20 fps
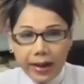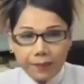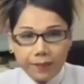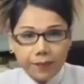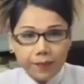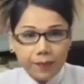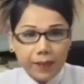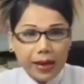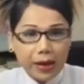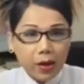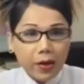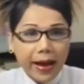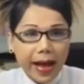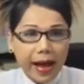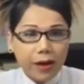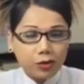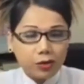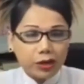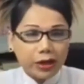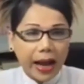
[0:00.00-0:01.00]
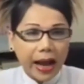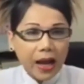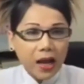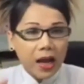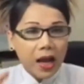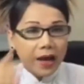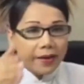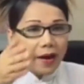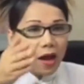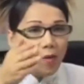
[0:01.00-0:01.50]
hầm mà nó đào sẵn
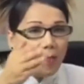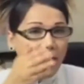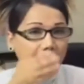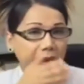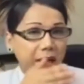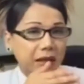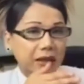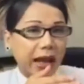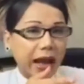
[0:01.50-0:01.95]
để mà đi